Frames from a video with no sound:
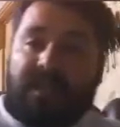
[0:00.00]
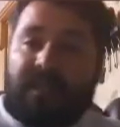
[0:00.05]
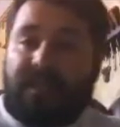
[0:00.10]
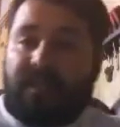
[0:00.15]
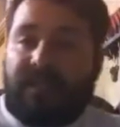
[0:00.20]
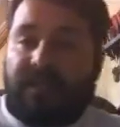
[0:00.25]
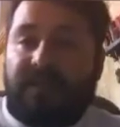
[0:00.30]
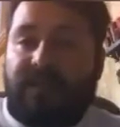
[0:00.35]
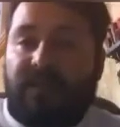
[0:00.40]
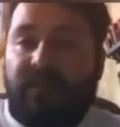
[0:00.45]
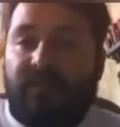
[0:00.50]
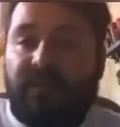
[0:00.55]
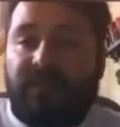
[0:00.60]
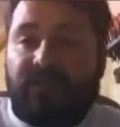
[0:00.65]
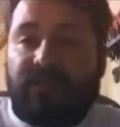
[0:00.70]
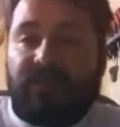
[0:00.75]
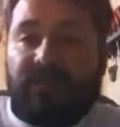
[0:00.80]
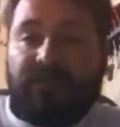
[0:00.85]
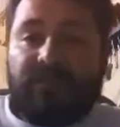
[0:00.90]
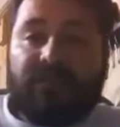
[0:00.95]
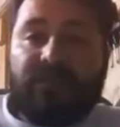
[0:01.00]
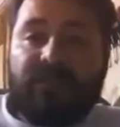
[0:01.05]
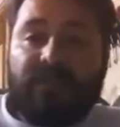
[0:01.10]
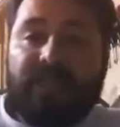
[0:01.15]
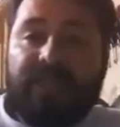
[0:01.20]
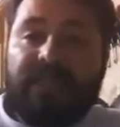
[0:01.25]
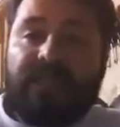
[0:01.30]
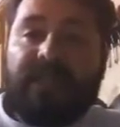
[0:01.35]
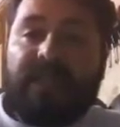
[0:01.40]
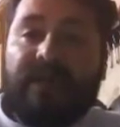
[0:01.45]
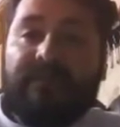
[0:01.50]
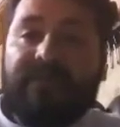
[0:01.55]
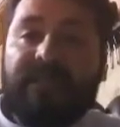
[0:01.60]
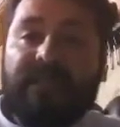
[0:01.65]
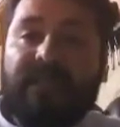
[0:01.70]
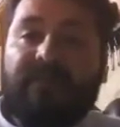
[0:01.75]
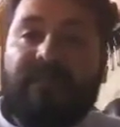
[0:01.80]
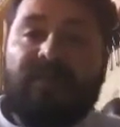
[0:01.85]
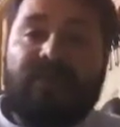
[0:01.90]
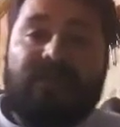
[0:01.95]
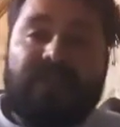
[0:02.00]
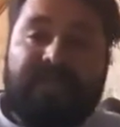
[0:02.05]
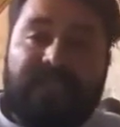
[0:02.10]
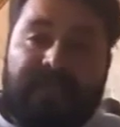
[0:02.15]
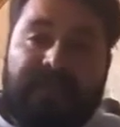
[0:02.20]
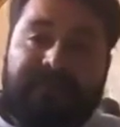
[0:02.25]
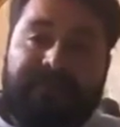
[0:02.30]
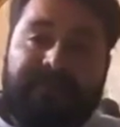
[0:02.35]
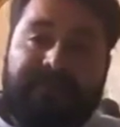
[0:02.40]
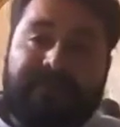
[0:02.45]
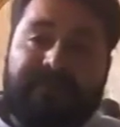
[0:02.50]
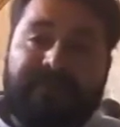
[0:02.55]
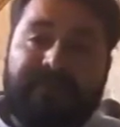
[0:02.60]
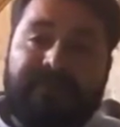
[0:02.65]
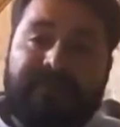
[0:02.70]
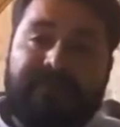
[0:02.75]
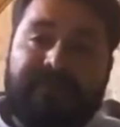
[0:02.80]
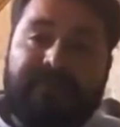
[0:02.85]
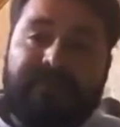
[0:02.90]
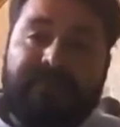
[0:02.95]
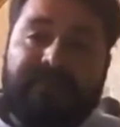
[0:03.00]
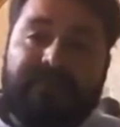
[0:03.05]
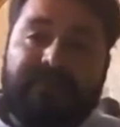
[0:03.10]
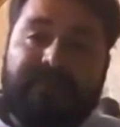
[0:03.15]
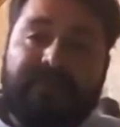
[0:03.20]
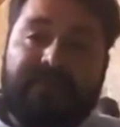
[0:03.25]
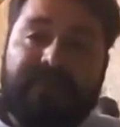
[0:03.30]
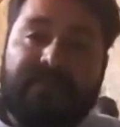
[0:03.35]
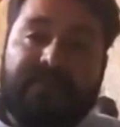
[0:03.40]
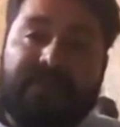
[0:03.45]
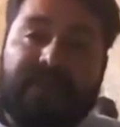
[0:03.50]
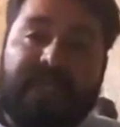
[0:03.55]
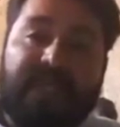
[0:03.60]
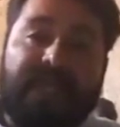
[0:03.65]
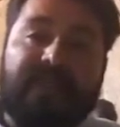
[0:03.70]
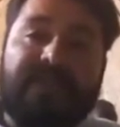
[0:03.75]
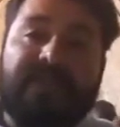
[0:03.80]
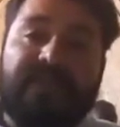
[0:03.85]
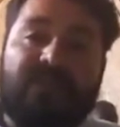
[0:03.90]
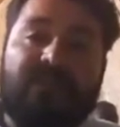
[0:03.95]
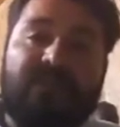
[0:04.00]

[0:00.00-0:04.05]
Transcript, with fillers: dice, cuando yo di la vida por ti, ese